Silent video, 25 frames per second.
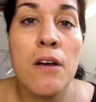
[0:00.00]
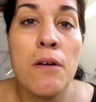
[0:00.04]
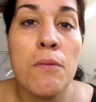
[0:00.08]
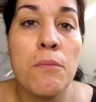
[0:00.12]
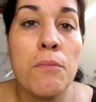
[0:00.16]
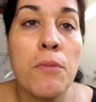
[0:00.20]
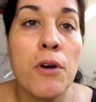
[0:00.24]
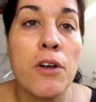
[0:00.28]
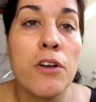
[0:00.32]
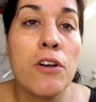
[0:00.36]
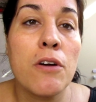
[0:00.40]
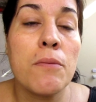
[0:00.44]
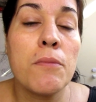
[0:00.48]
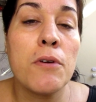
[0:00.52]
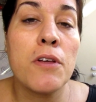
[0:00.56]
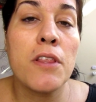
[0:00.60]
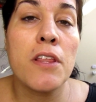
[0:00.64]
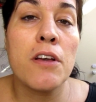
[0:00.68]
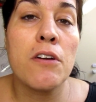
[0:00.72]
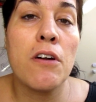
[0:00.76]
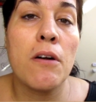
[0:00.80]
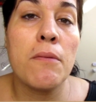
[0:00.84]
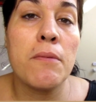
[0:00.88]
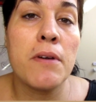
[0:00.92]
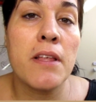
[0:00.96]
Voy, como os
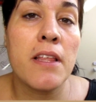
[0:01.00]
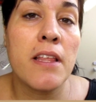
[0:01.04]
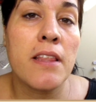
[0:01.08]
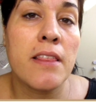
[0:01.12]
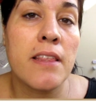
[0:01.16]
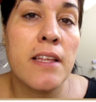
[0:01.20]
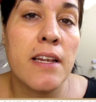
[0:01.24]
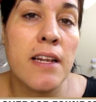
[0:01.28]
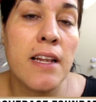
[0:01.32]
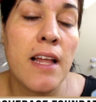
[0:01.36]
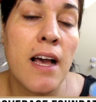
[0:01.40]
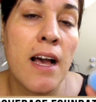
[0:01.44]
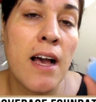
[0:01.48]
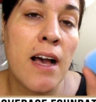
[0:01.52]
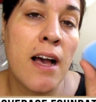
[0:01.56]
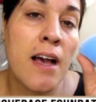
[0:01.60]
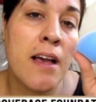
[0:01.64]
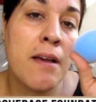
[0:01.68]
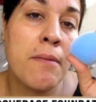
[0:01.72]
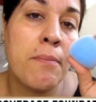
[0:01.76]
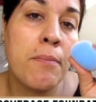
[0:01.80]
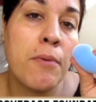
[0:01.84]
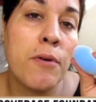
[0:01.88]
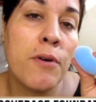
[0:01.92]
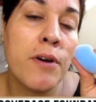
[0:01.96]
digo, a merecer la
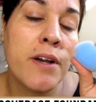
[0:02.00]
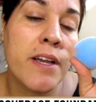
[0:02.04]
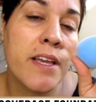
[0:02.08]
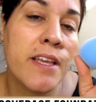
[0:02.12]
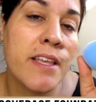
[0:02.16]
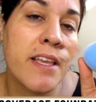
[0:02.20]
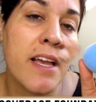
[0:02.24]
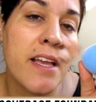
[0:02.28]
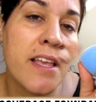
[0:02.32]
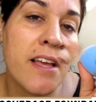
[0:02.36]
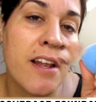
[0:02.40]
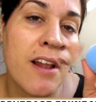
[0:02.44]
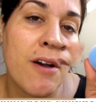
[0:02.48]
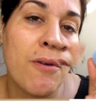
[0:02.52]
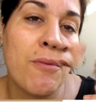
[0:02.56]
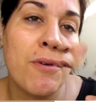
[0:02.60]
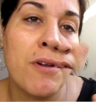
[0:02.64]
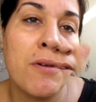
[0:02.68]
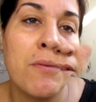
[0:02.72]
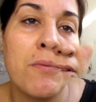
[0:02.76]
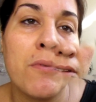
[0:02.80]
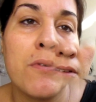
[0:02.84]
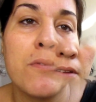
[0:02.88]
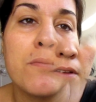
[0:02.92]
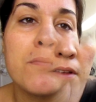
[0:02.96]
esponjilla y ahora
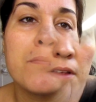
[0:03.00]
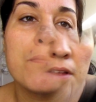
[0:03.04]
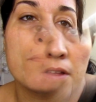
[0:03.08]
vuelvo.